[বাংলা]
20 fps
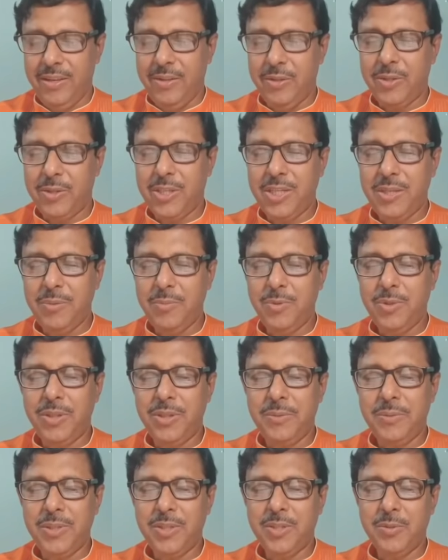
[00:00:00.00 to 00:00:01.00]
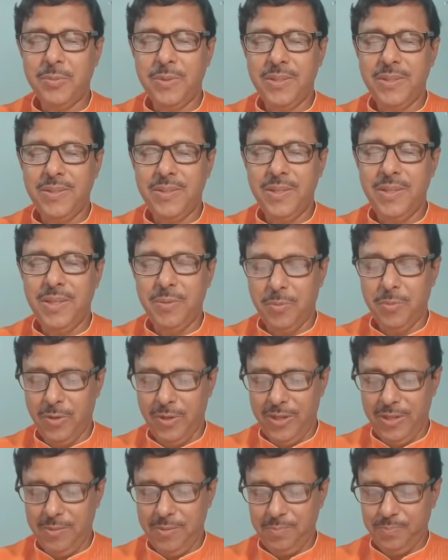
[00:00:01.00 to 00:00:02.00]
সেটি বোঝাবার সময় তিনি কি
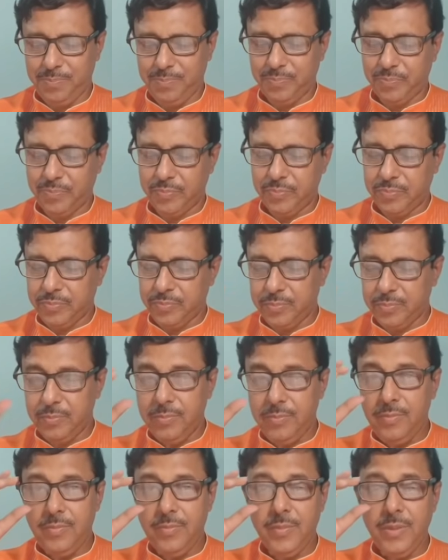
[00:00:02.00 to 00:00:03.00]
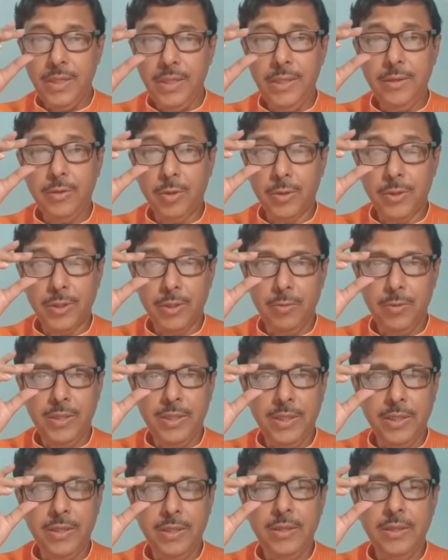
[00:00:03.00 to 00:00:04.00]
বললেন এই
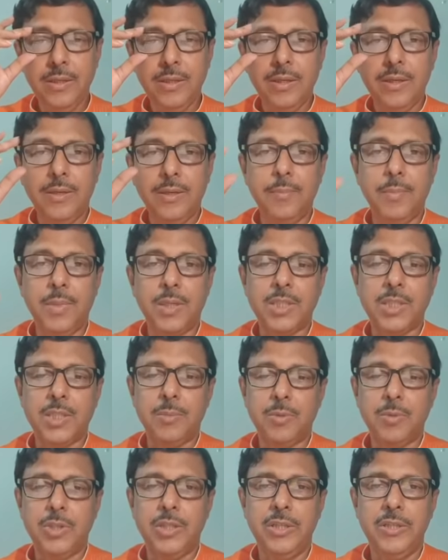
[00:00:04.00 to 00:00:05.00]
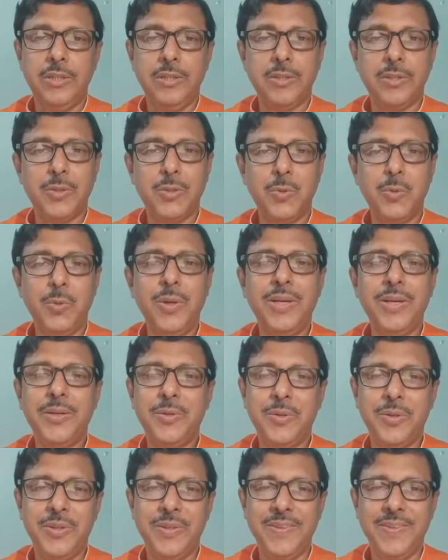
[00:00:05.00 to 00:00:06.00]
কথাগুলিকে মাস্টারমশাই
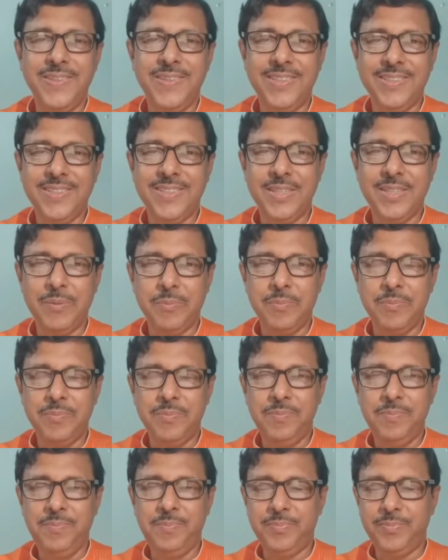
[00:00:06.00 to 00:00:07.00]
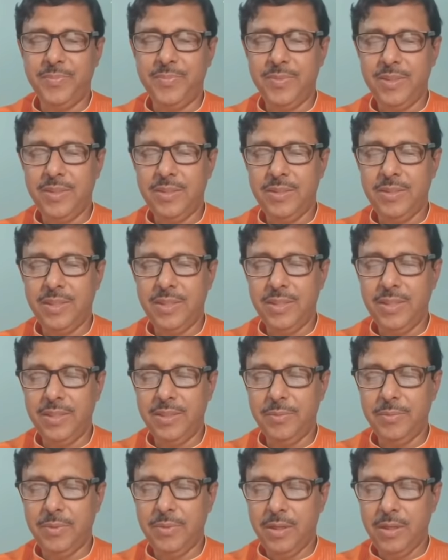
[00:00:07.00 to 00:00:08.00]
স্থূলাক্ষরে দিয়েছেন যে
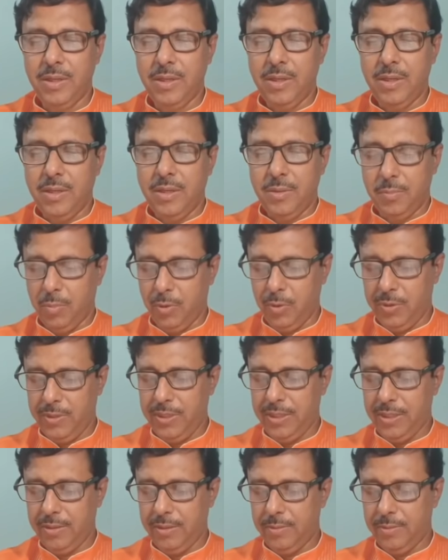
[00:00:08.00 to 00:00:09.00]
বলছেন